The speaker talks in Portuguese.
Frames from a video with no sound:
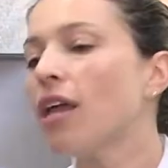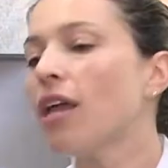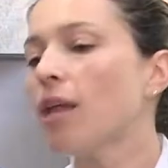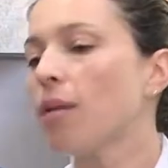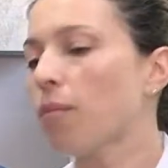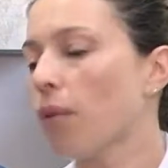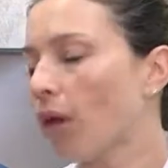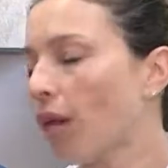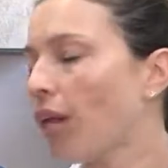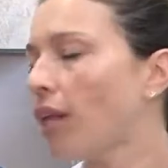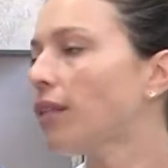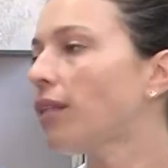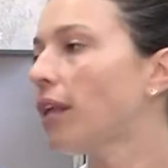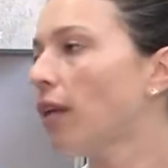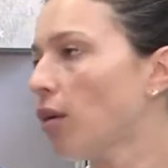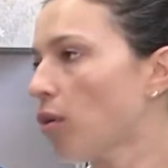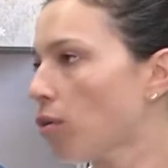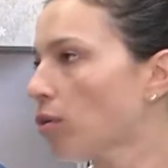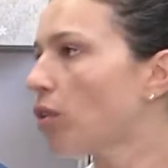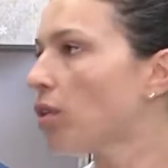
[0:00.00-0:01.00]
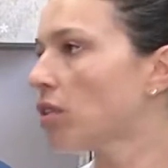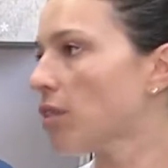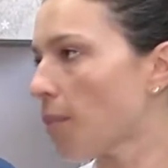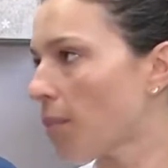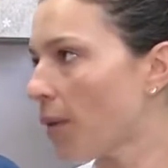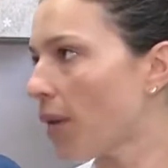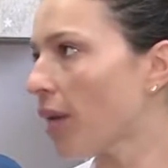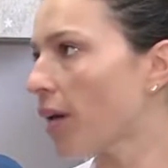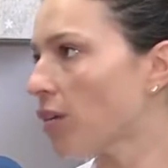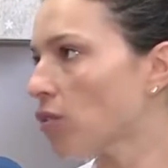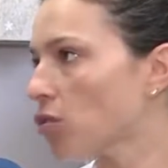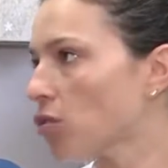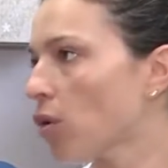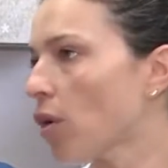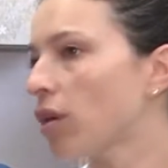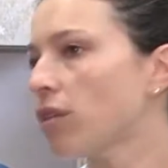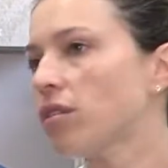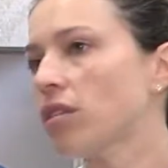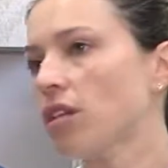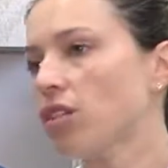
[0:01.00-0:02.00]
Embora ele tenha outras
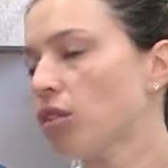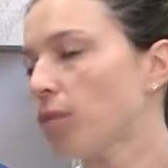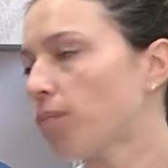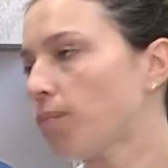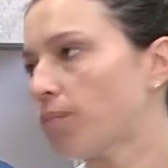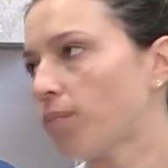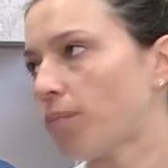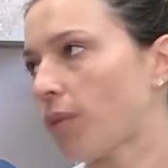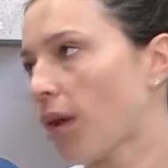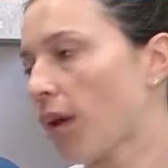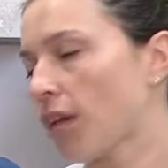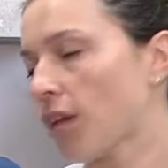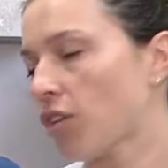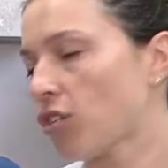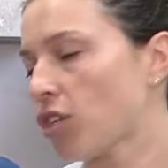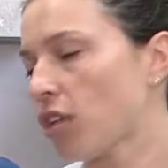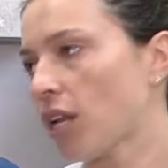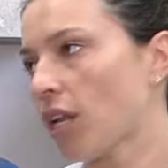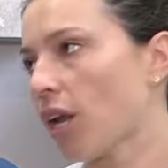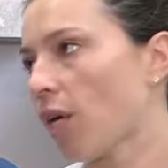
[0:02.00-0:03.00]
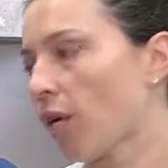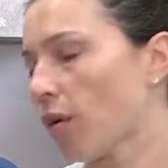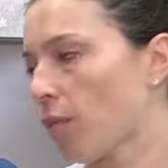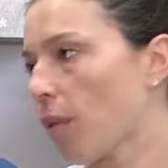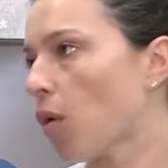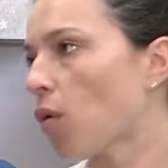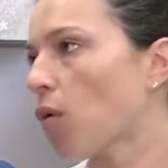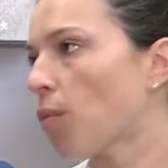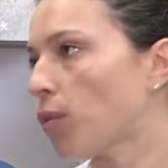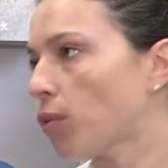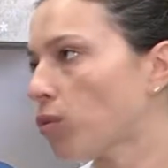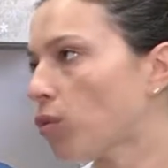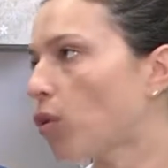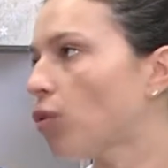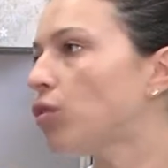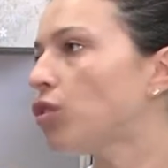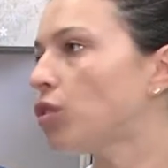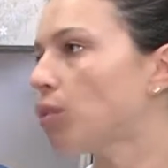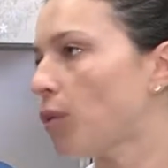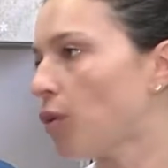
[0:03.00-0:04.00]
aplicações, seja para regenerar o animal como um
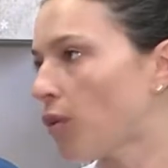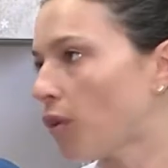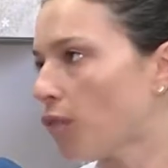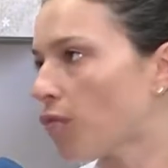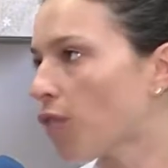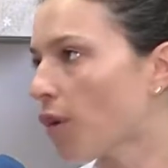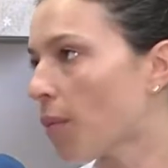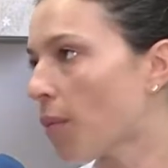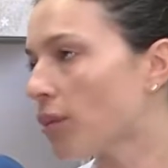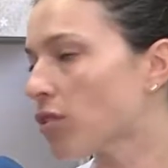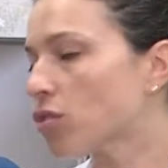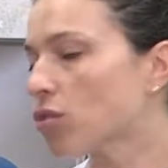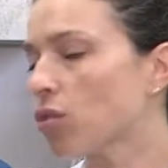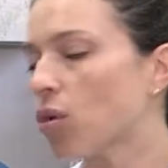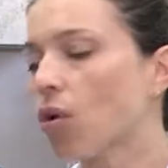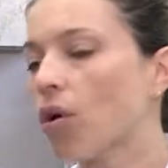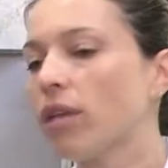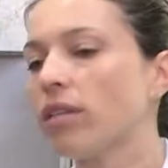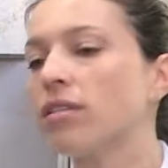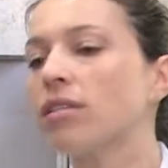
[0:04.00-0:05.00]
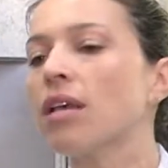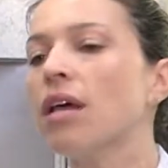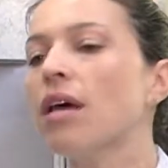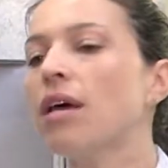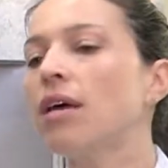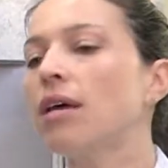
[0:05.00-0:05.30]
todo, diminuindo inflamações.